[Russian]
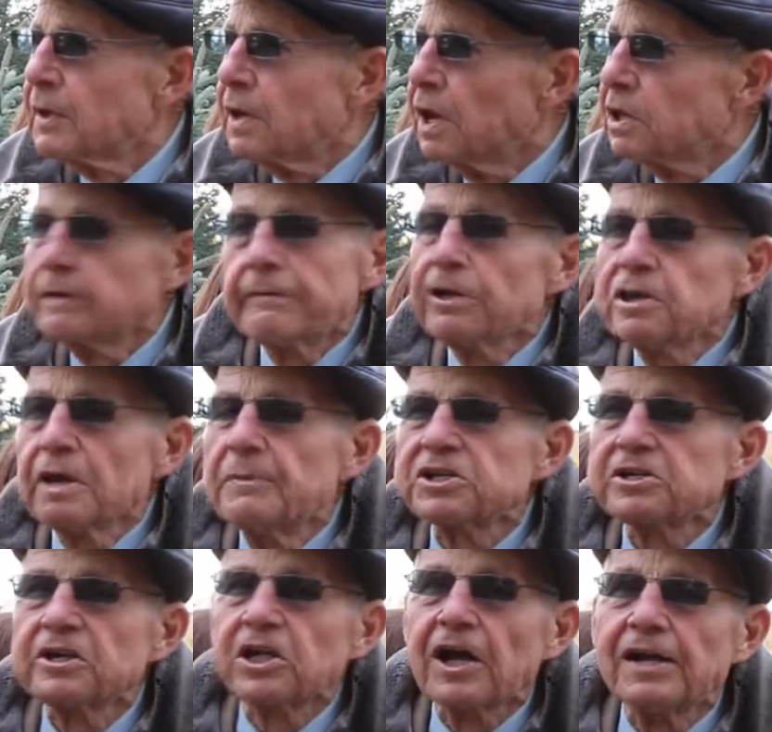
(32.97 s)
Это, говорит, не мы
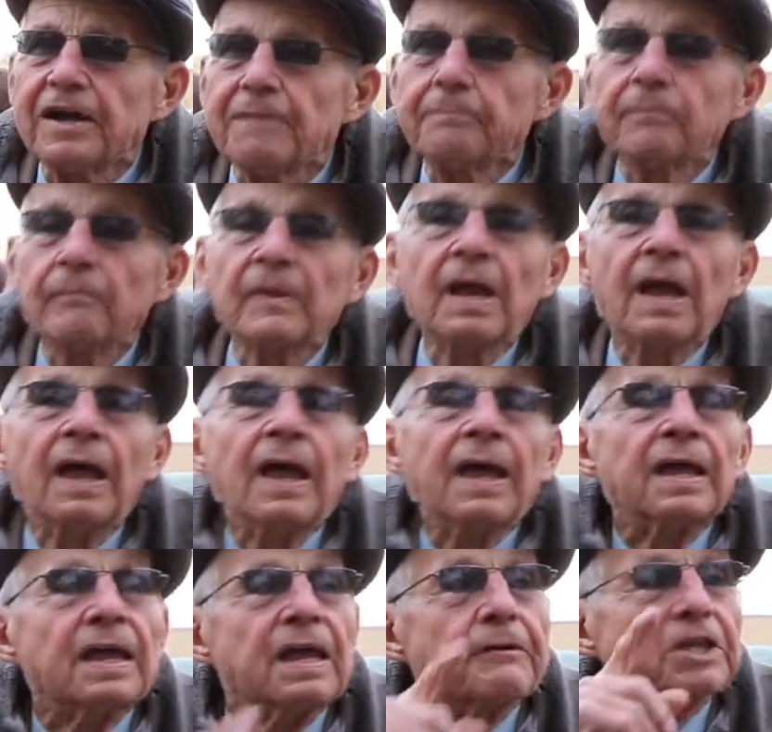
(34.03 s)
сажали.
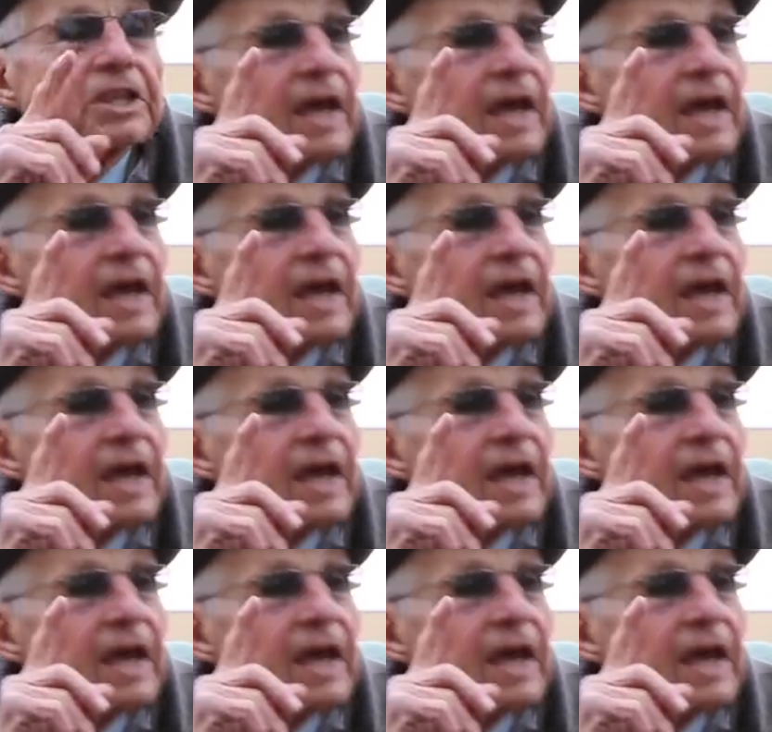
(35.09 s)
И вот